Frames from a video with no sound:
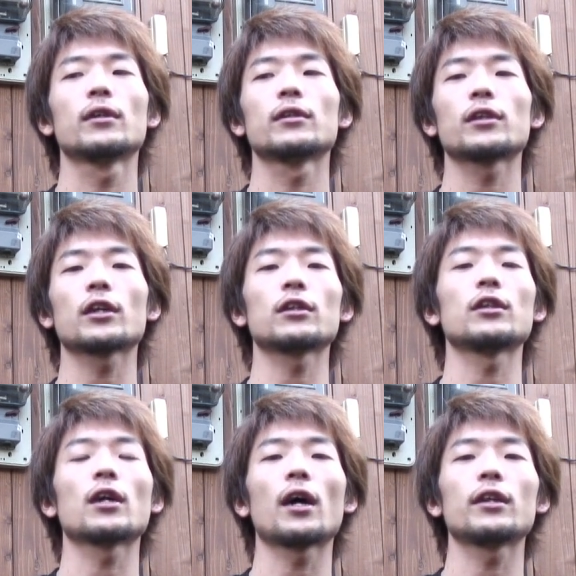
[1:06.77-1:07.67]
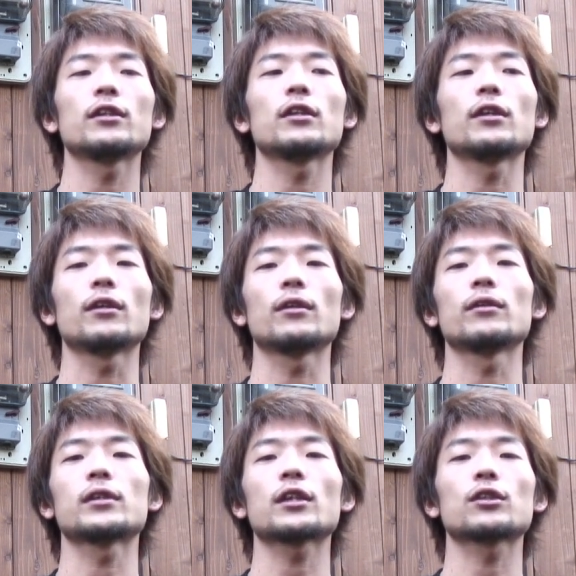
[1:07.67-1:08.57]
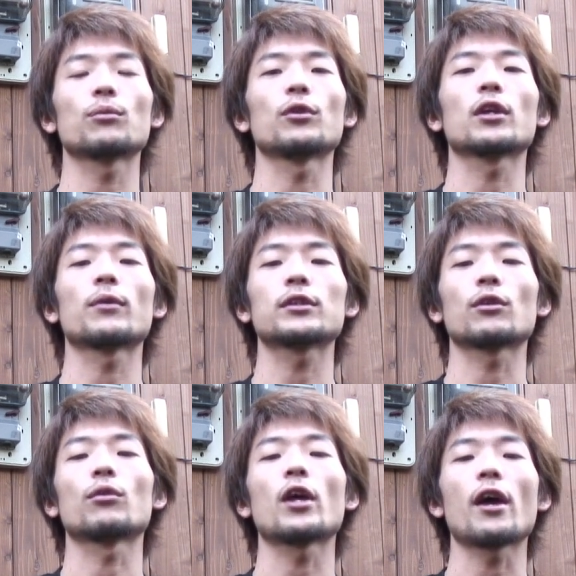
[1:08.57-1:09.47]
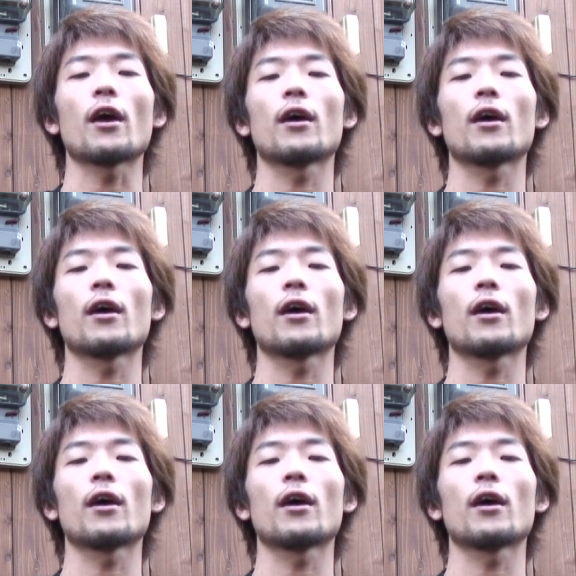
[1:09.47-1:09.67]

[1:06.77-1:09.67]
最近2階に座敷もできましたので